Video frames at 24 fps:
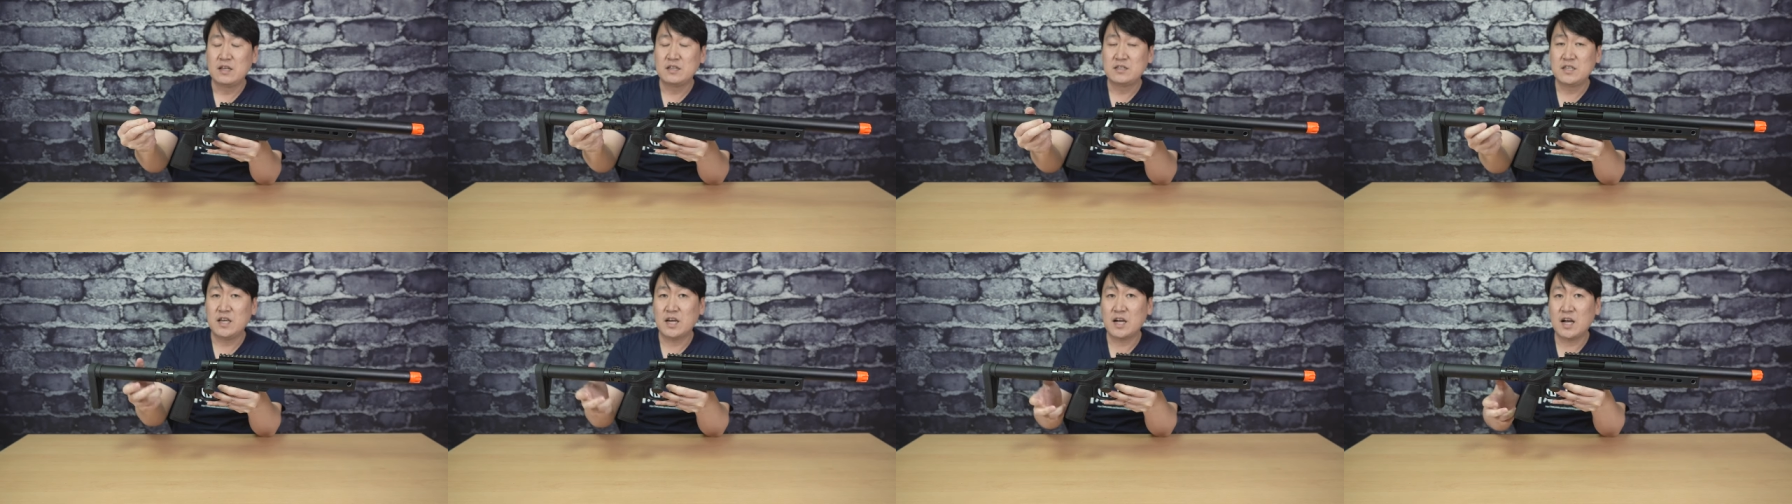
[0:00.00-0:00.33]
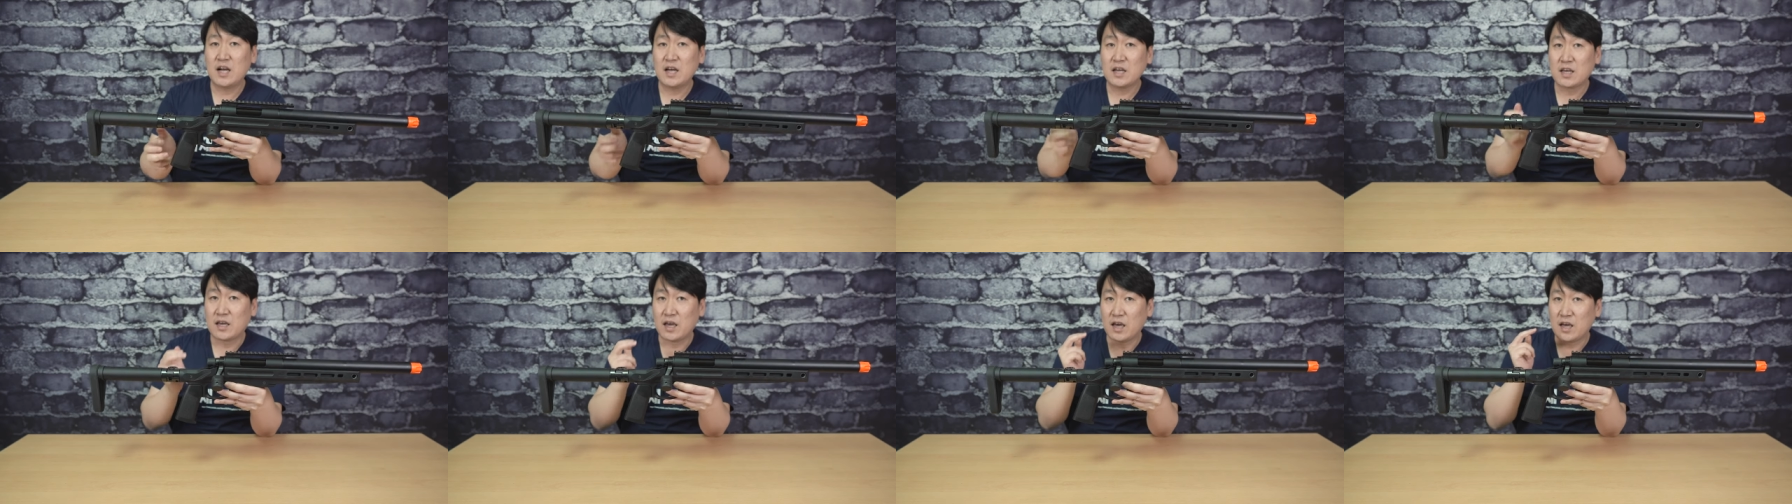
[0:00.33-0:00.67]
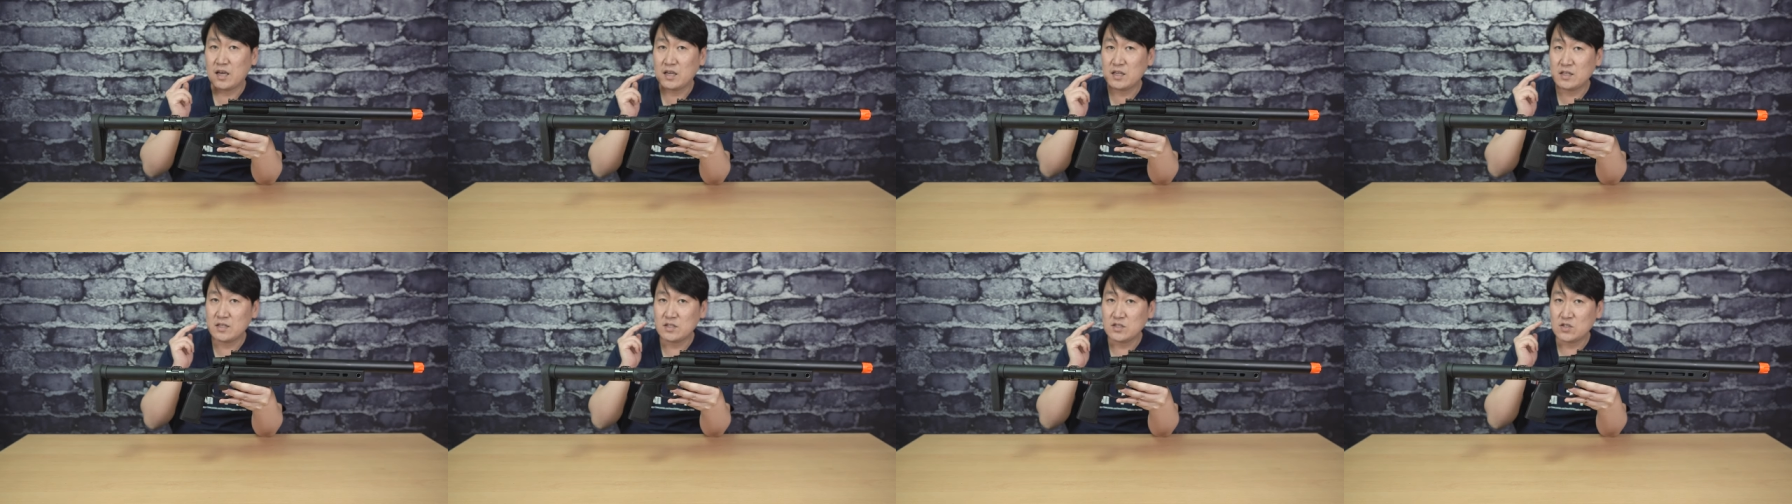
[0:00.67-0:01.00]
제가
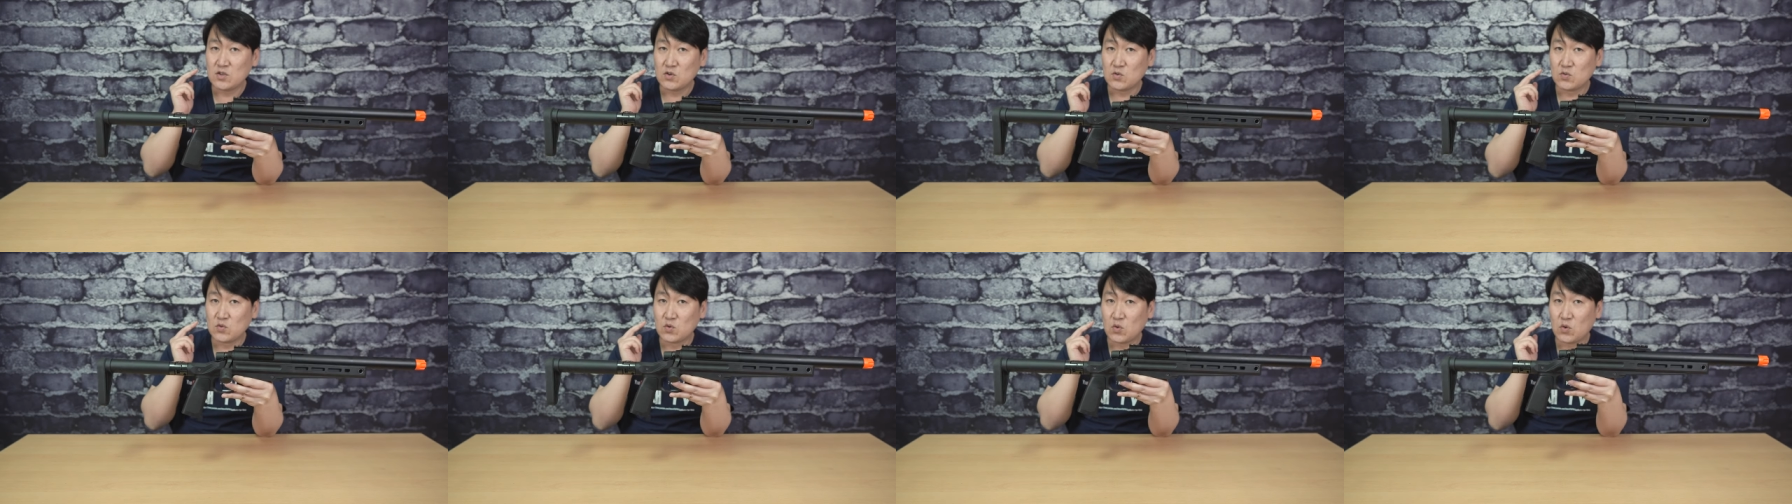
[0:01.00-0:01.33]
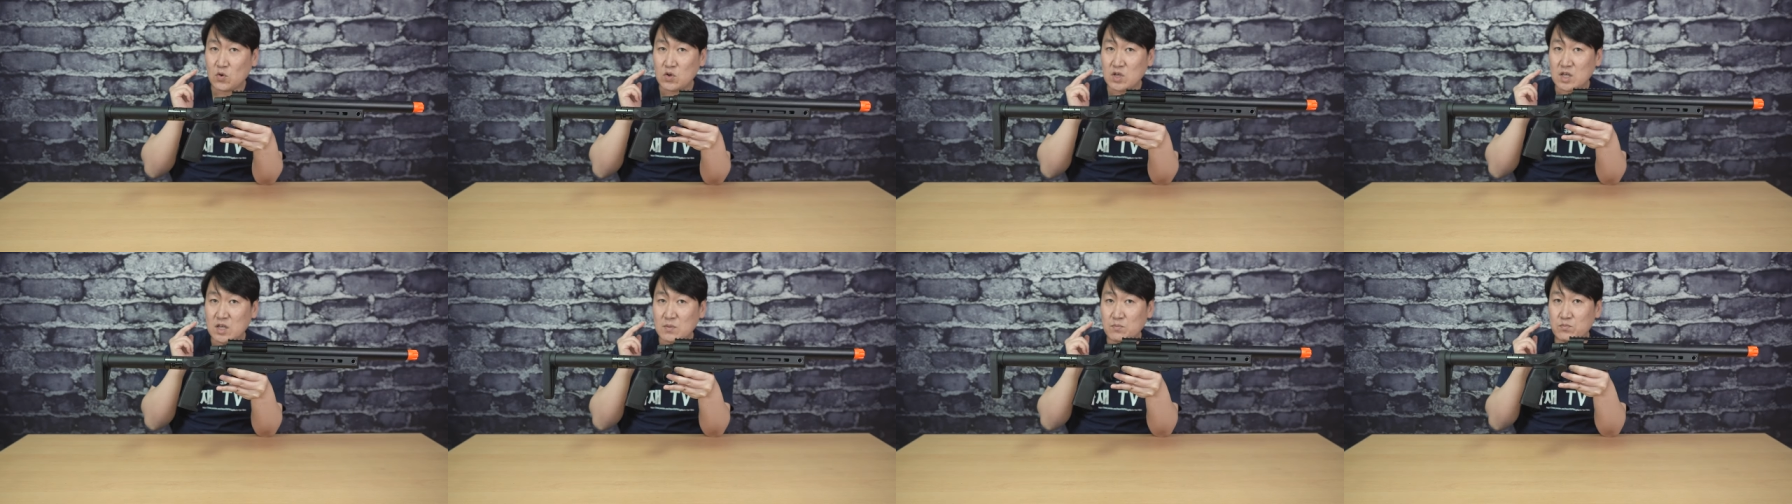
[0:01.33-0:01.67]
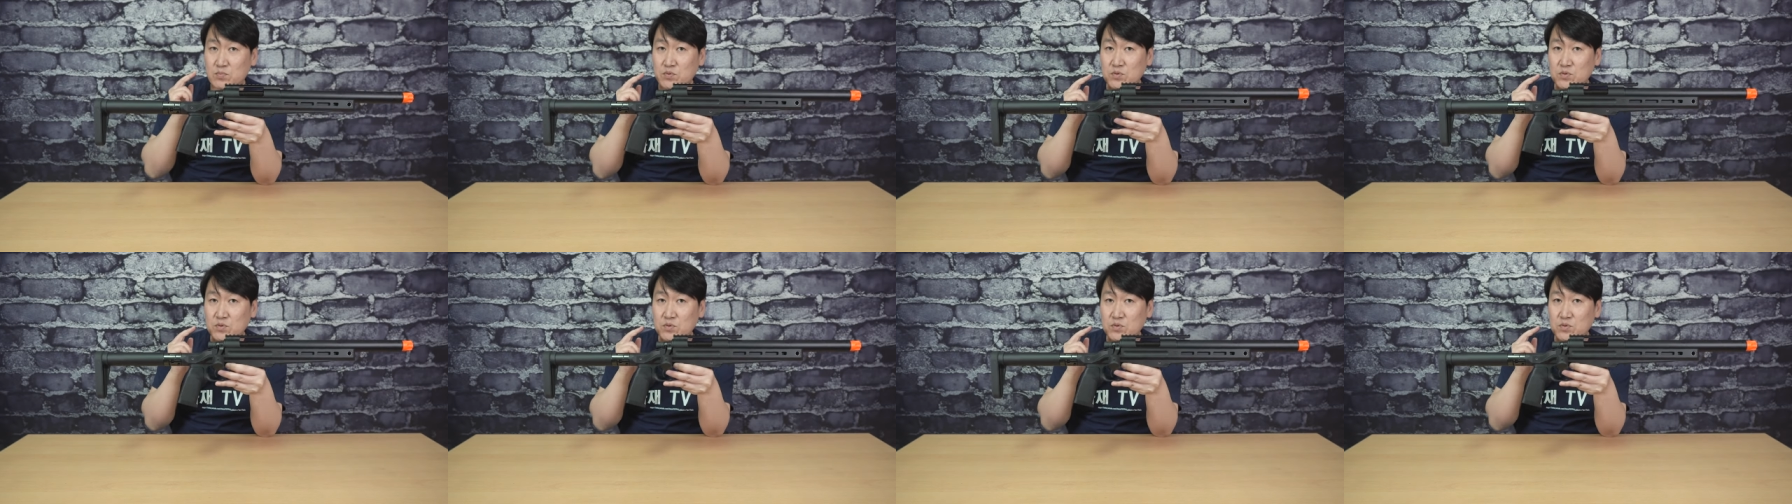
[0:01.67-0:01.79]
개인적으로 이